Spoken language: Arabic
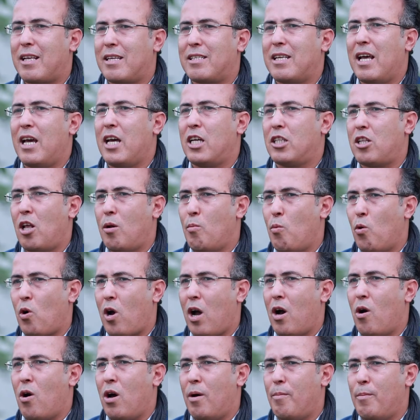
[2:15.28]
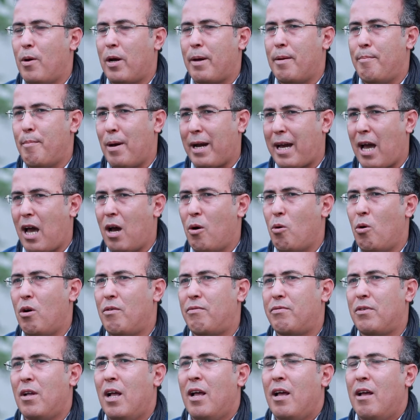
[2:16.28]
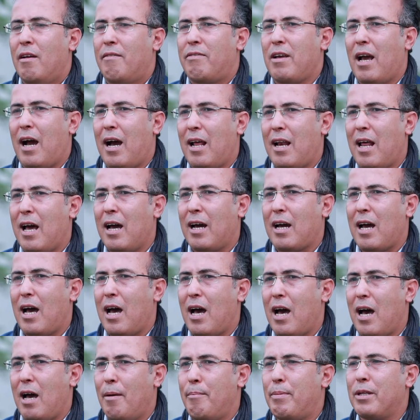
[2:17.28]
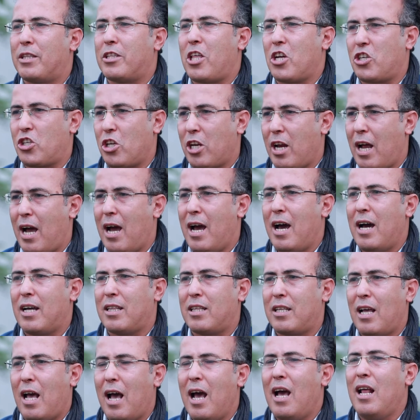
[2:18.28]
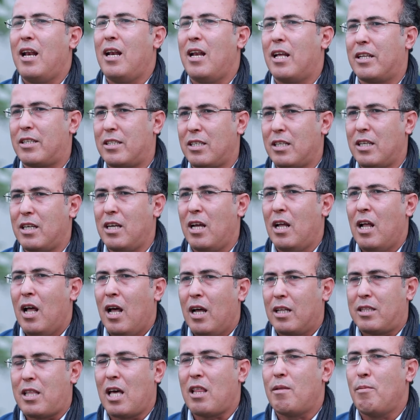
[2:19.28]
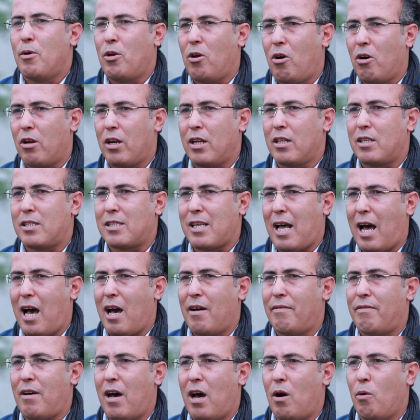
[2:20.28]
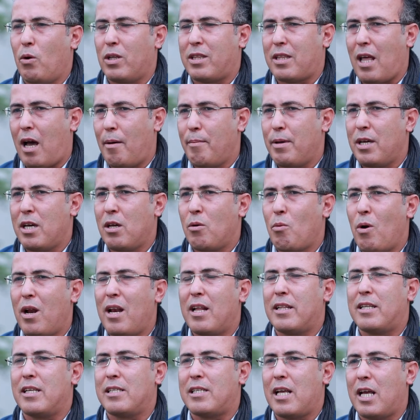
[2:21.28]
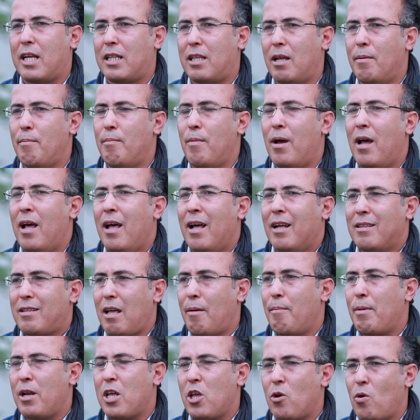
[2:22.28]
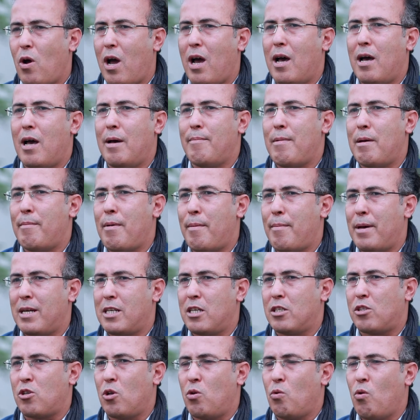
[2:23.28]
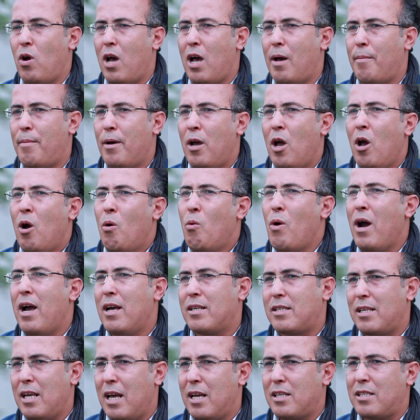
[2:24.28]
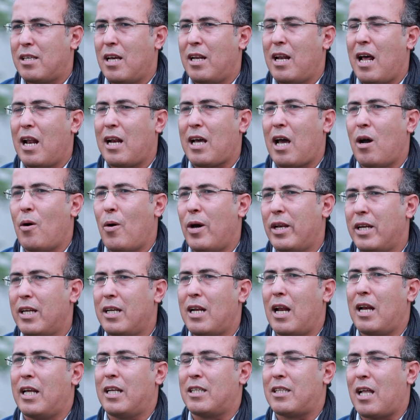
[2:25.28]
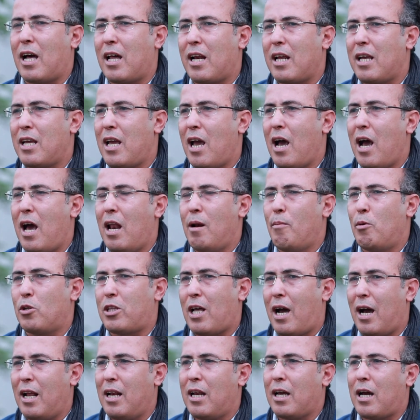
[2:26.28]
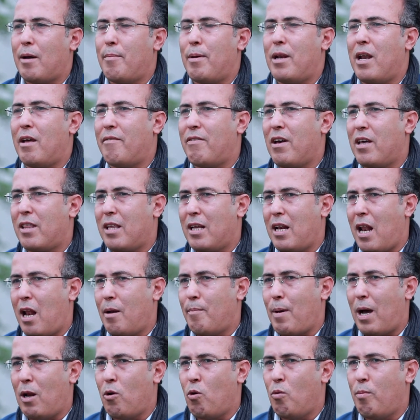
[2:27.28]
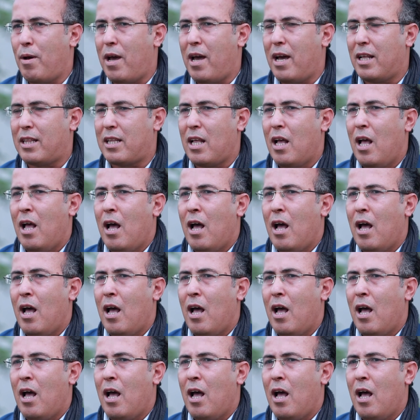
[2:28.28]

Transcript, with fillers: تزايد المخاوف في علاقة بالتشريعات التي تضمن حرية الصحافة والتعبير والتي سيتم تمريرها أمام مجلس النواب وأساسا القوانين الإطارية المتعلقة بالنفاذ إلى المعلومات